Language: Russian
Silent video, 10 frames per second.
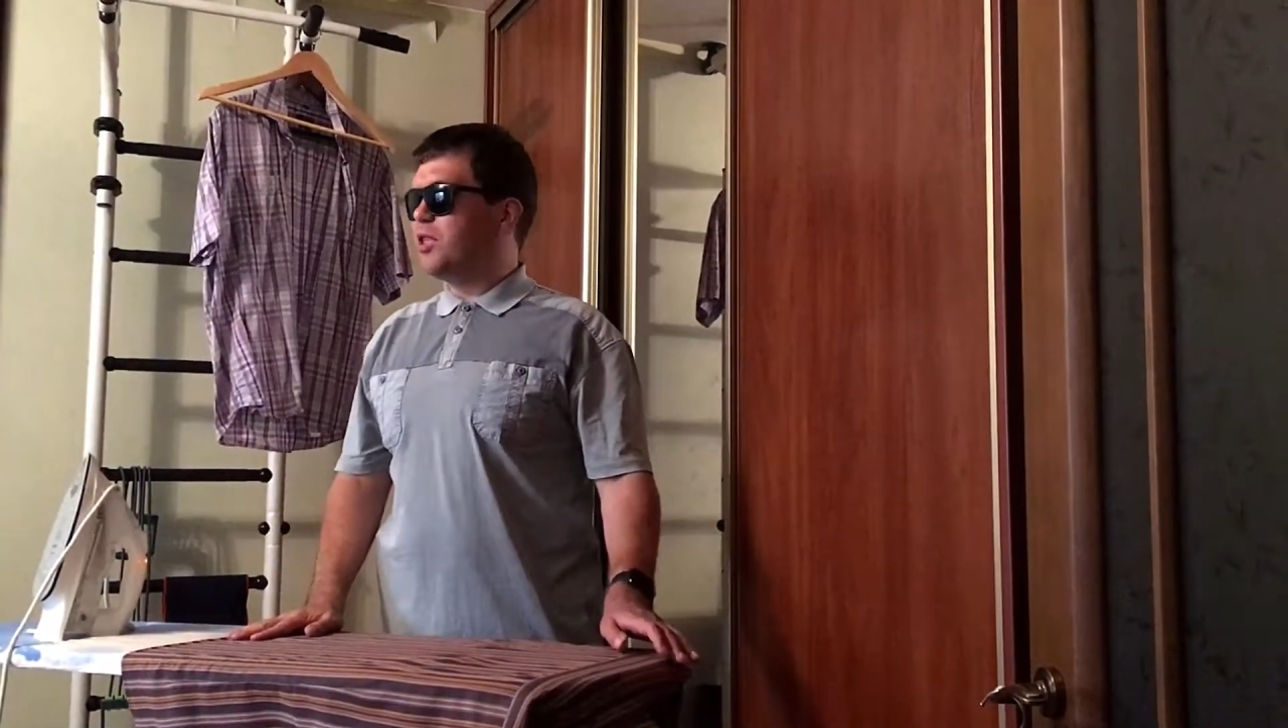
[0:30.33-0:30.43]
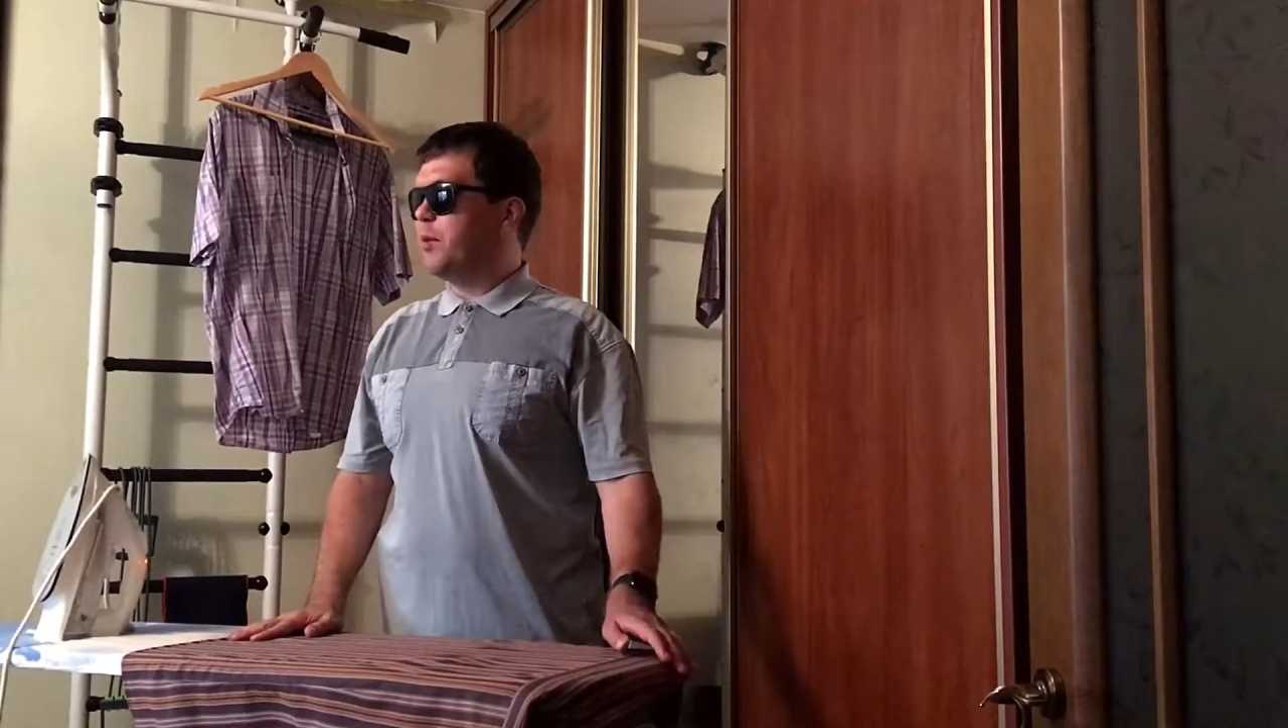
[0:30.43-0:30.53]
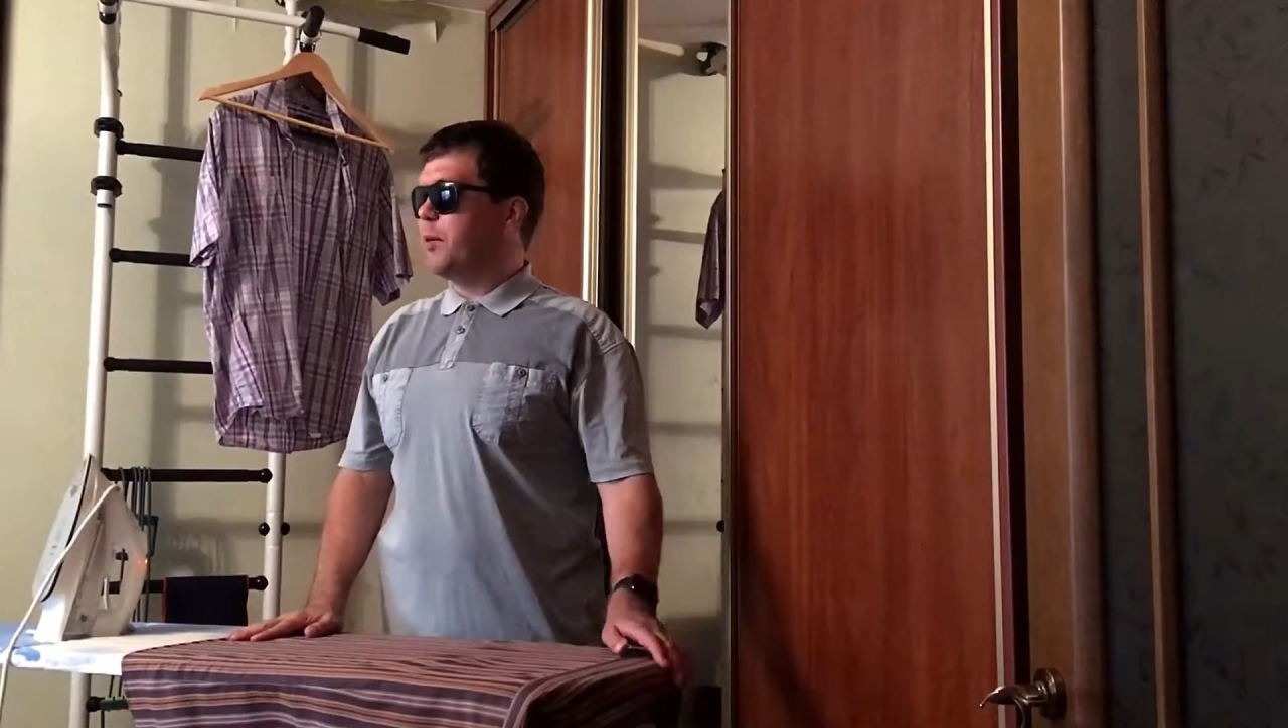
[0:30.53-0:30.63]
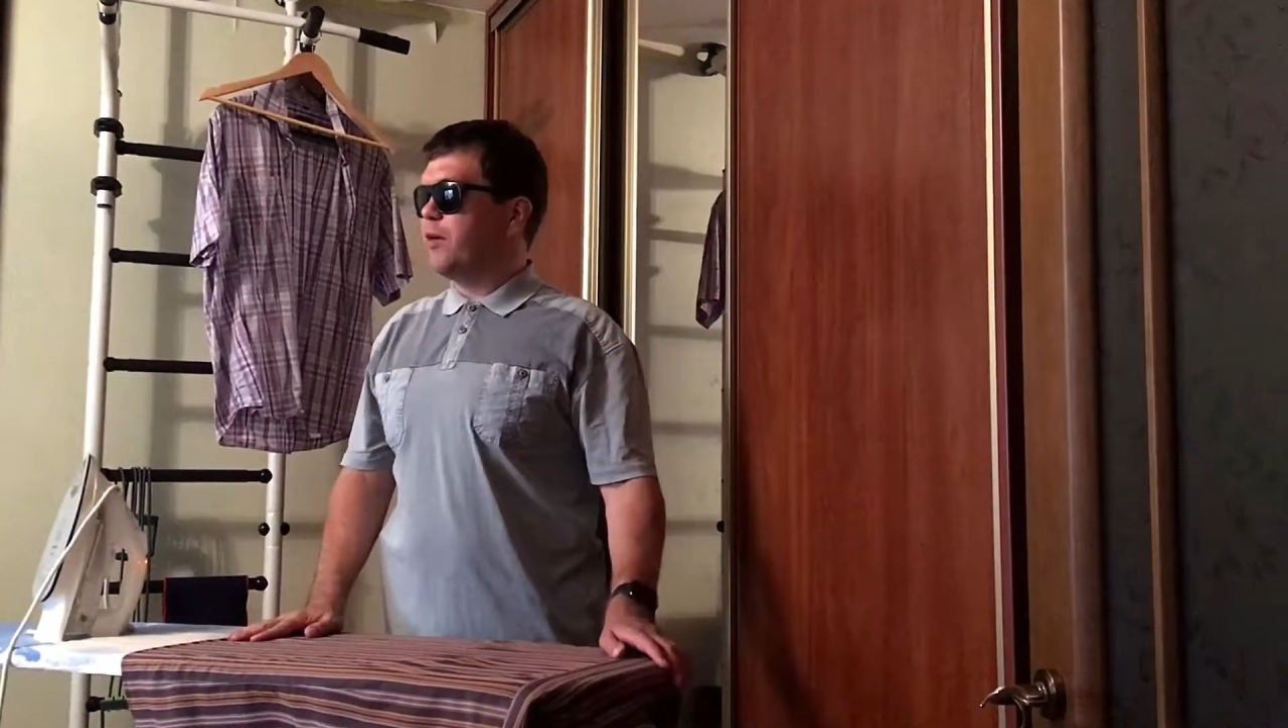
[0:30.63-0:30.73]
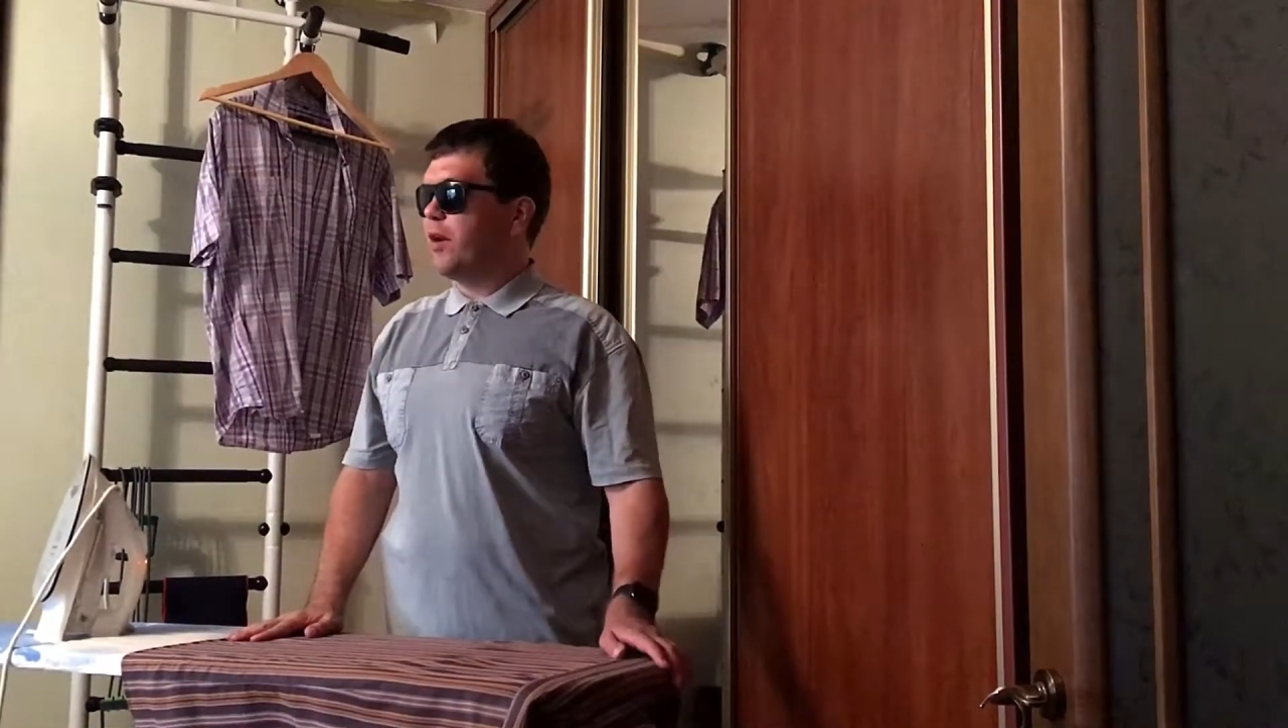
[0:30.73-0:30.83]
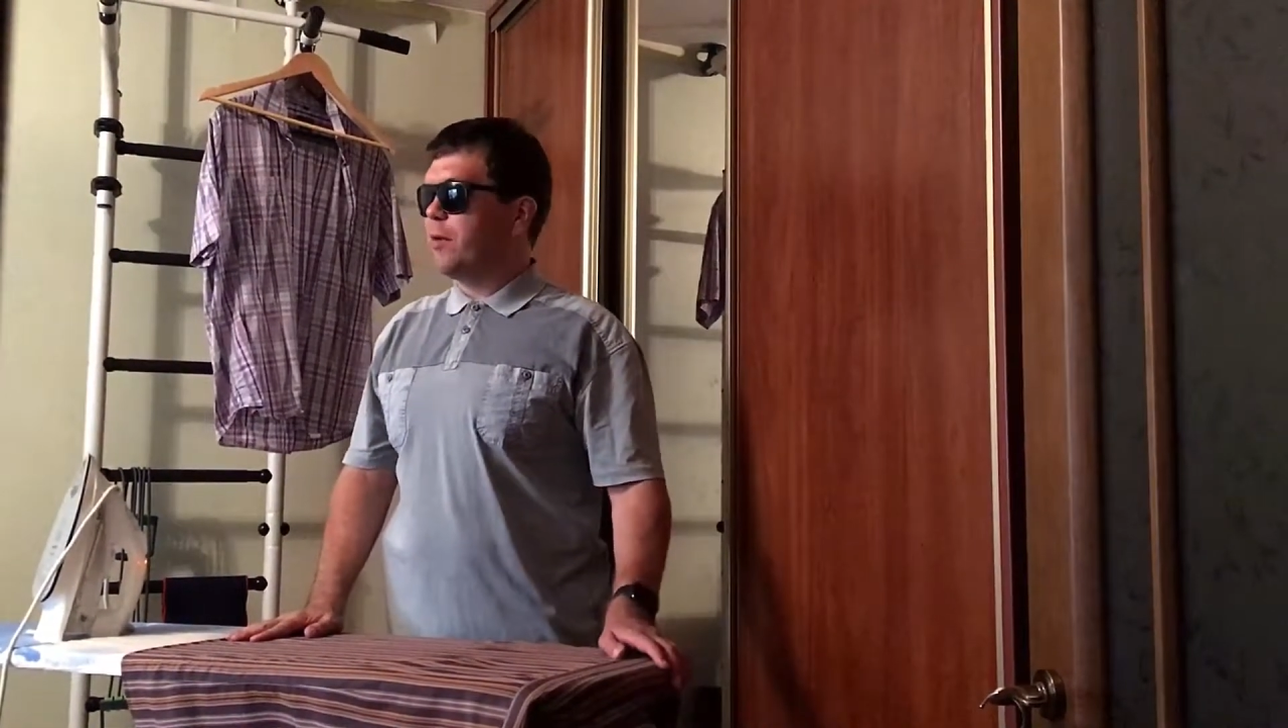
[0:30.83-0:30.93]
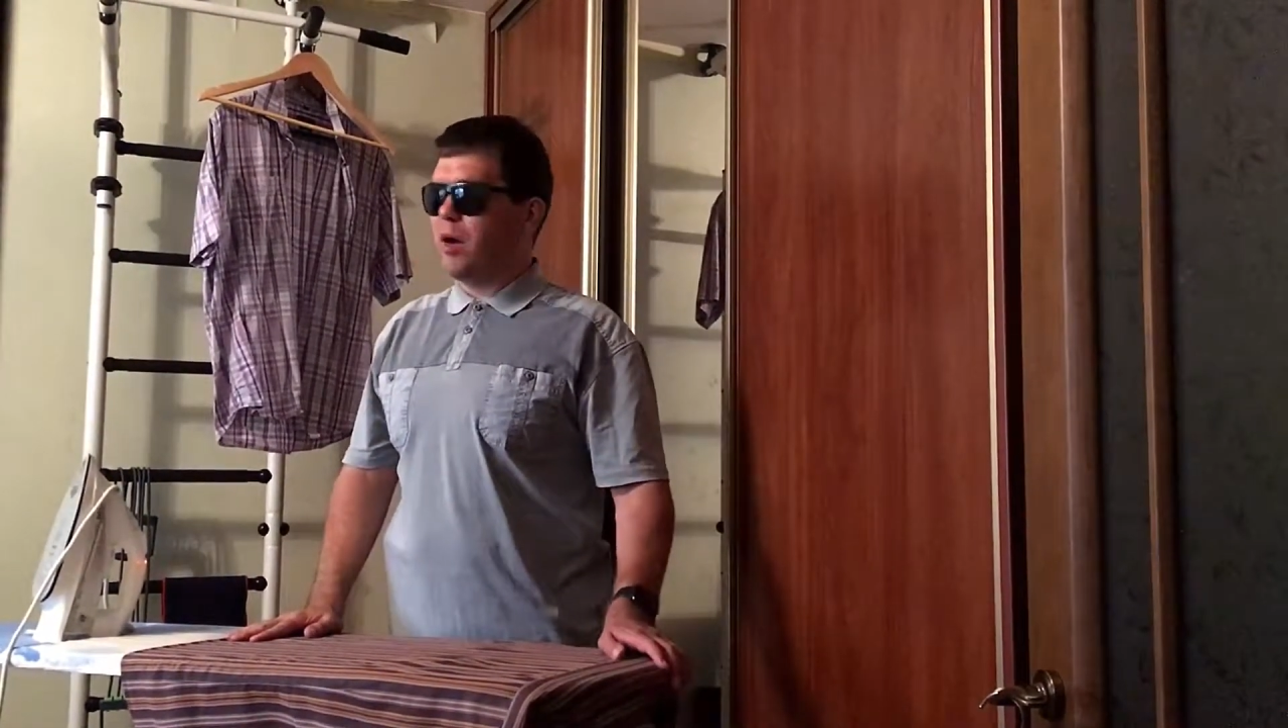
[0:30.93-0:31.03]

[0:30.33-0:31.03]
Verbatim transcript: мы поговорим